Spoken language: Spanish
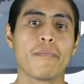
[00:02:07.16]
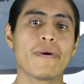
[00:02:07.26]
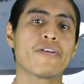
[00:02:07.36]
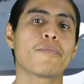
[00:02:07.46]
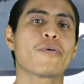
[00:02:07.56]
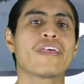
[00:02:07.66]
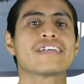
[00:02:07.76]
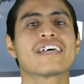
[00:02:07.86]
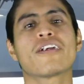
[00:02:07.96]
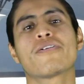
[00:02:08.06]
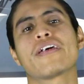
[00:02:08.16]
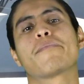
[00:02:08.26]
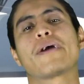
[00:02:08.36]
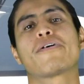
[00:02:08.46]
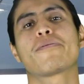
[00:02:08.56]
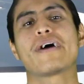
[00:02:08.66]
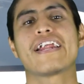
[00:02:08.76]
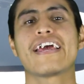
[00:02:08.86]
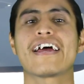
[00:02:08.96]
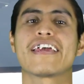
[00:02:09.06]
pero no podía hacerlo de mejor
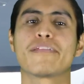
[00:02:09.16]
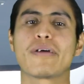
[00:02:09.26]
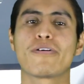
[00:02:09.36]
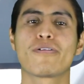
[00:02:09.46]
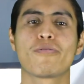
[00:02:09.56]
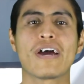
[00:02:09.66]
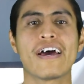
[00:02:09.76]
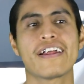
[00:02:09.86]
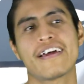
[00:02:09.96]
manera y en mejor lugar